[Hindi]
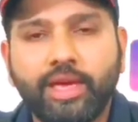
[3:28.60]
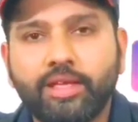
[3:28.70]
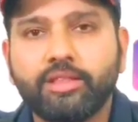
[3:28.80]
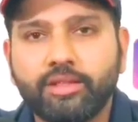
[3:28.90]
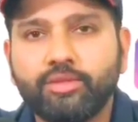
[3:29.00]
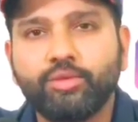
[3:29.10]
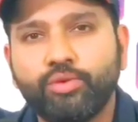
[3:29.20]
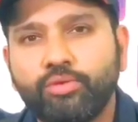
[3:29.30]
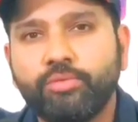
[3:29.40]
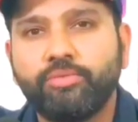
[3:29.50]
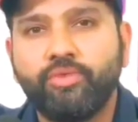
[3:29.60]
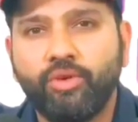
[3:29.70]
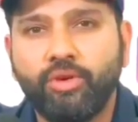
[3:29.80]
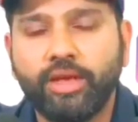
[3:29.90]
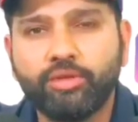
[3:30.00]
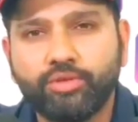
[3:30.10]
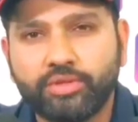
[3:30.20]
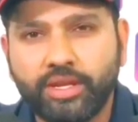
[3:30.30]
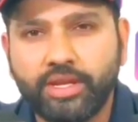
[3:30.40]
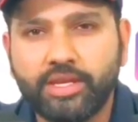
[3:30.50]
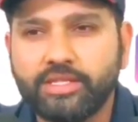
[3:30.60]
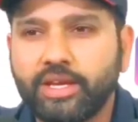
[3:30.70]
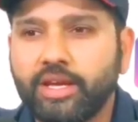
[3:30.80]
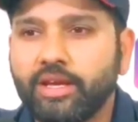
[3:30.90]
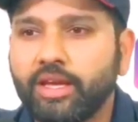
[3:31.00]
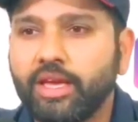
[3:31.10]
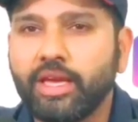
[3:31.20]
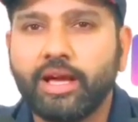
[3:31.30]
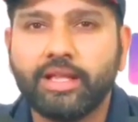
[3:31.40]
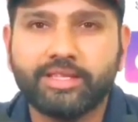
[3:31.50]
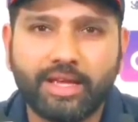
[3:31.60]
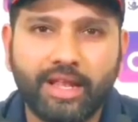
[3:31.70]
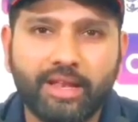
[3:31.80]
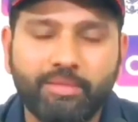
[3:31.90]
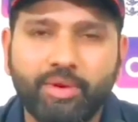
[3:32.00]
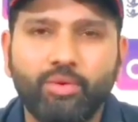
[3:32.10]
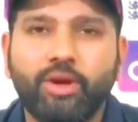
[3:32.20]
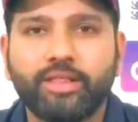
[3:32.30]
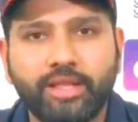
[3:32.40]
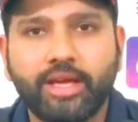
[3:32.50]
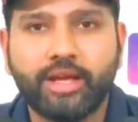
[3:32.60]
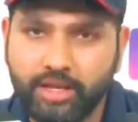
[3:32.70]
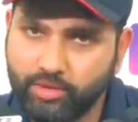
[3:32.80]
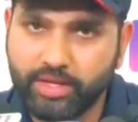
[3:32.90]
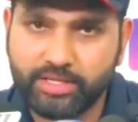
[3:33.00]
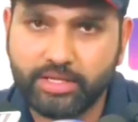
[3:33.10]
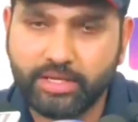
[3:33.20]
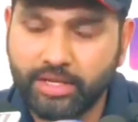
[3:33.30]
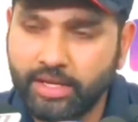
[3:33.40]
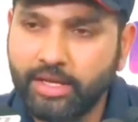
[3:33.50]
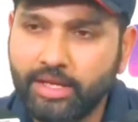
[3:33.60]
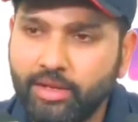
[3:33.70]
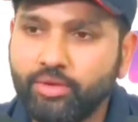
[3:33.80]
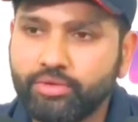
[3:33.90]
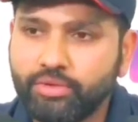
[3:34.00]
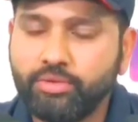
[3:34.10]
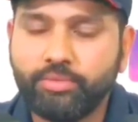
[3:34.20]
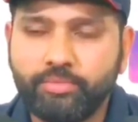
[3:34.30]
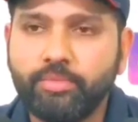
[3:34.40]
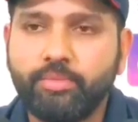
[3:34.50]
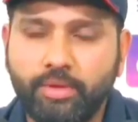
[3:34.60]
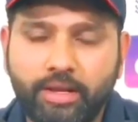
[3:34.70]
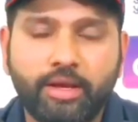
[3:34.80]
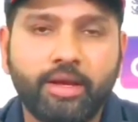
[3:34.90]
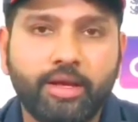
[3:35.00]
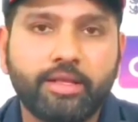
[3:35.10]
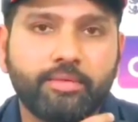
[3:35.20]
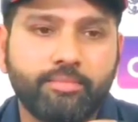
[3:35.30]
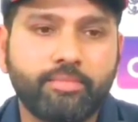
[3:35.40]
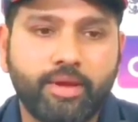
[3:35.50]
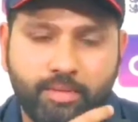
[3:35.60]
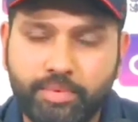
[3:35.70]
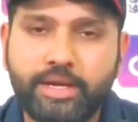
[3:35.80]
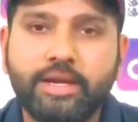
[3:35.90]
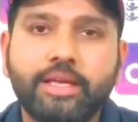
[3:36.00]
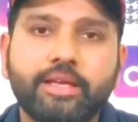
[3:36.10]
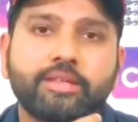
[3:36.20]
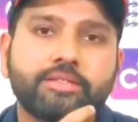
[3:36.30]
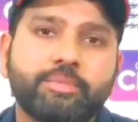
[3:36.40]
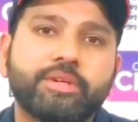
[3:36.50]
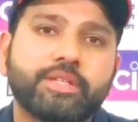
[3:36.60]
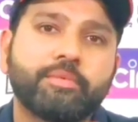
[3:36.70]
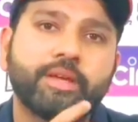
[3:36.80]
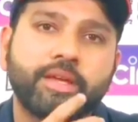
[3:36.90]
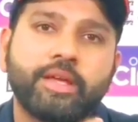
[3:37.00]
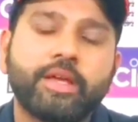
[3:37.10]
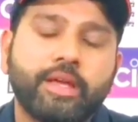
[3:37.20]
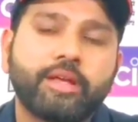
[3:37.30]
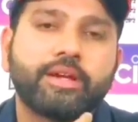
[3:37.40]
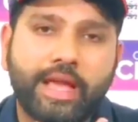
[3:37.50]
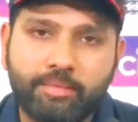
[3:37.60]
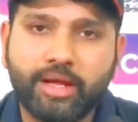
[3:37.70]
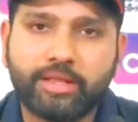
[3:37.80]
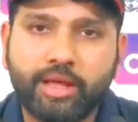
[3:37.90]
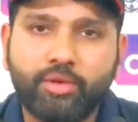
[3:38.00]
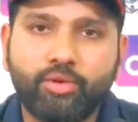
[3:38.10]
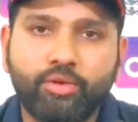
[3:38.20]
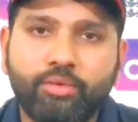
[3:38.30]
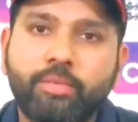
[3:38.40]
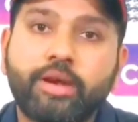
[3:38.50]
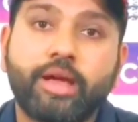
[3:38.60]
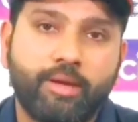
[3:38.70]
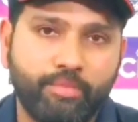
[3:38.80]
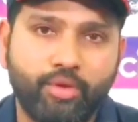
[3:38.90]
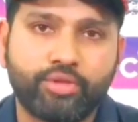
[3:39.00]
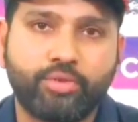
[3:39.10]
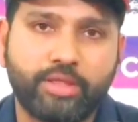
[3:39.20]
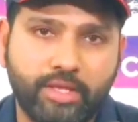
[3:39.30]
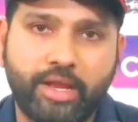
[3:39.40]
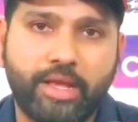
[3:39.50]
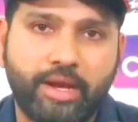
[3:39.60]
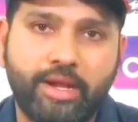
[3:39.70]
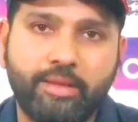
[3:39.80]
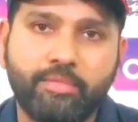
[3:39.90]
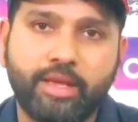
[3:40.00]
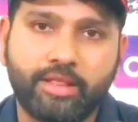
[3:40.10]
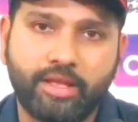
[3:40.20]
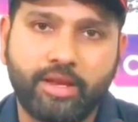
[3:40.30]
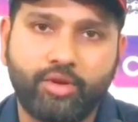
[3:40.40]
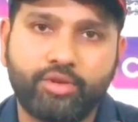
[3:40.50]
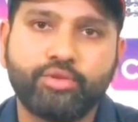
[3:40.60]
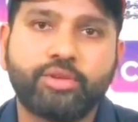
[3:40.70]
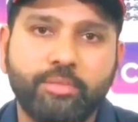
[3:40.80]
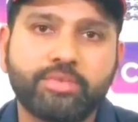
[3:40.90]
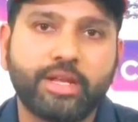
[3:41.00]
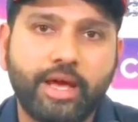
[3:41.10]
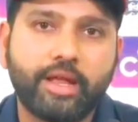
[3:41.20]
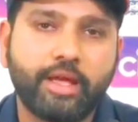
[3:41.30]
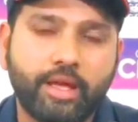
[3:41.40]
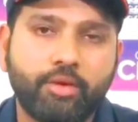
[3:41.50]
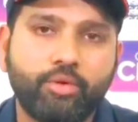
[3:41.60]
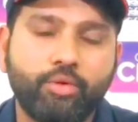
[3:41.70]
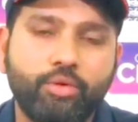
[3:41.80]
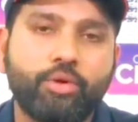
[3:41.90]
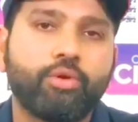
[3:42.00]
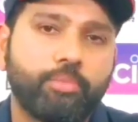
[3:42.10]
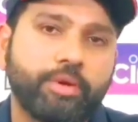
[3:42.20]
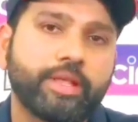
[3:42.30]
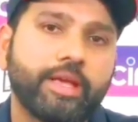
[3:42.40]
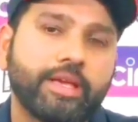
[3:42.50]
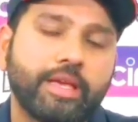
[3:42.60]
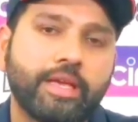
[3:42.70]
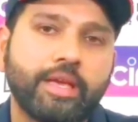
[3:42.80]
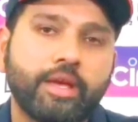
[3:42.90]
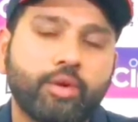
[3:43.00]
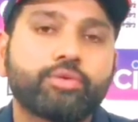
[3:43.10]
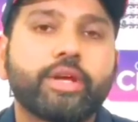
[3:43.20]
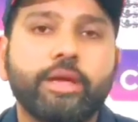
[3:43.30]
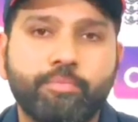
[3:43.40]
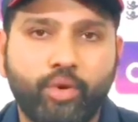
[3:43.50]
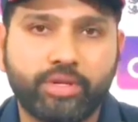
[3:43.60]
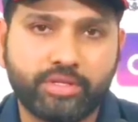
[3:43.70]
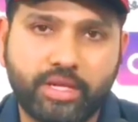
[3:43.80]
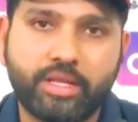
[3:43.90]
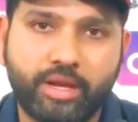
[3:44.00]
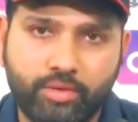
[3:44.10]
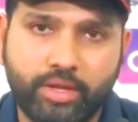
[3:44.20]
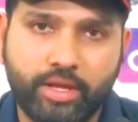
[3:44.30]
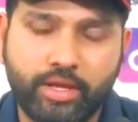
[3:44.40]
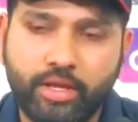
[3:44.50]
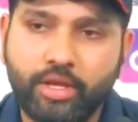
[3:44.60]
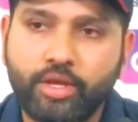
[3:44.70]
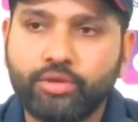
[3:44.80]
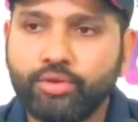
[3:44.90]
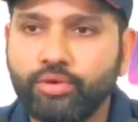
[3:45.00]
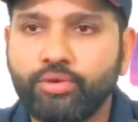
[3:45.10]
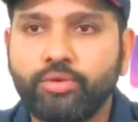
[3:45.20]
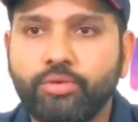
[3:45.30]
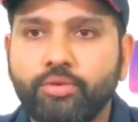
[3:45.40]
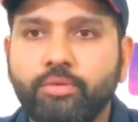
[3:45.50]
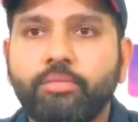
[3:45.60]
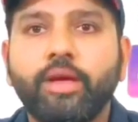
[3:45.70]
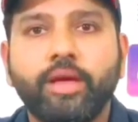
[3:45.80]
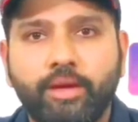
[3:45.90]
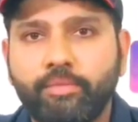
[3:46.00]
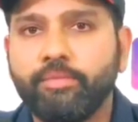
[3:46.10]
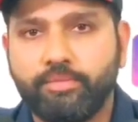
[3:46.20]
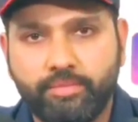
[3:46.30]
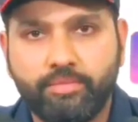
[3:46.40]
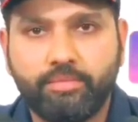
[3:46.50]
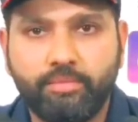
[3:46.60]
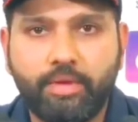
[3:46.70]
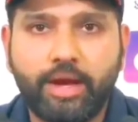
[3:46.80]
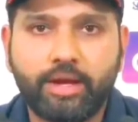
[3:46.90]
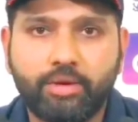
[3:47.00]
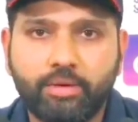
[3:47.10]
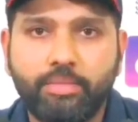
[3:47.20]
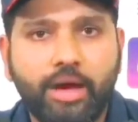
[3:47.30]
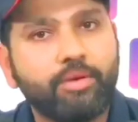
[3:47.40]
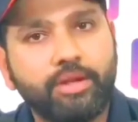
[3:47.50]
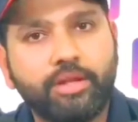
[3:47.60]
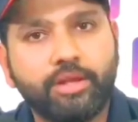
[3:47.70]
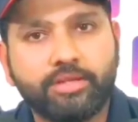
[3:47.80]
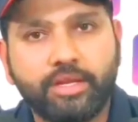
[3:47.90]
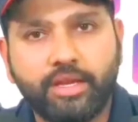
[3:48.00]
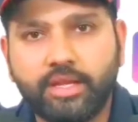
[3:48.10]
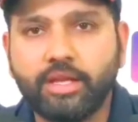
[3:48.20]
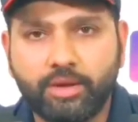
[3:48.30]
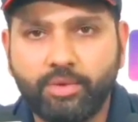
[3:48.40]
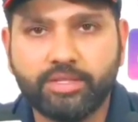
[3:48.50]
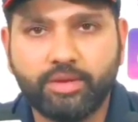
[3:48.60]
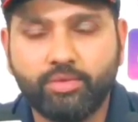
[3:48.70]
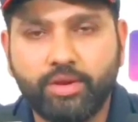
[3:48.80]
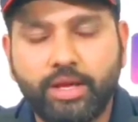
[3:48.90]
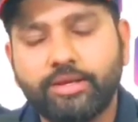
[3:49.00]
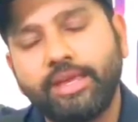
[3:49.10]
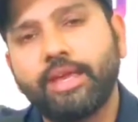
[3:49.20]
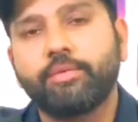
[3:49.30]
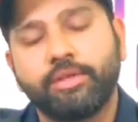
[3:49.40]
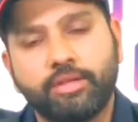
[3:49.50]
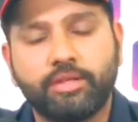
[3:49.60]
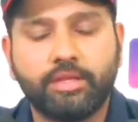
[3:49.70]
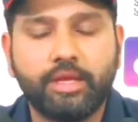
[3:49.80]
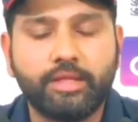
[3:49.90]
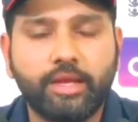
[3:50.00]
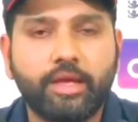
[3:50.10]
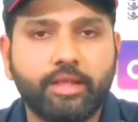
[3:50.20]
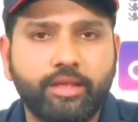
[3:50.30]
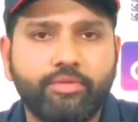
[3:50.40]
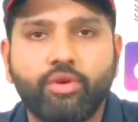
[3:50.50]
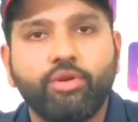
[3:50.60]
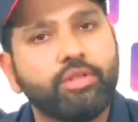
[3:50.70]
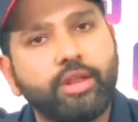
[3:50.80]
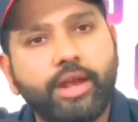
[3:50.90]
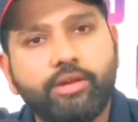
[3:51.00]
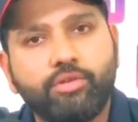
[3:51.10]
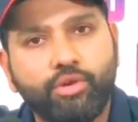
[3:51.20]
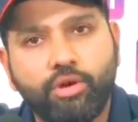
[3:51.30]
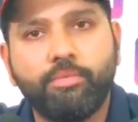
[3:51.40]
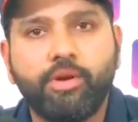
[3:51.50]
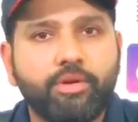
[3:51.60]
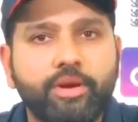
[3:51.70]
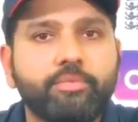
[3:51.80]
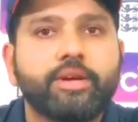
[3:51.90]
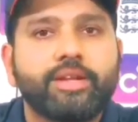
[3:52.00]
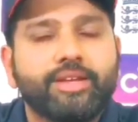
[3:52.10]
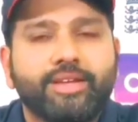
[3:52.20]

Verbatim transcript: एक दो फॉर्म एक दो सीरीज या एक आध साल में वो अनदेखा नहीं होना चाहिए उसको कंप्लीटली समझने में टाइम लगता है लोगों को बट हम लोग जो अंदर है टीम के अंदर और जो टीम चला रहे हैं उन लोगों को पता है कि उसका इम्पोर्टेंस कितना होगा तो मैं बाहर बाहर वाले से यही दरख्वास्त करूंगा ठीक है गॉट ऑल द राइट टू टॉक अबाउट इट बट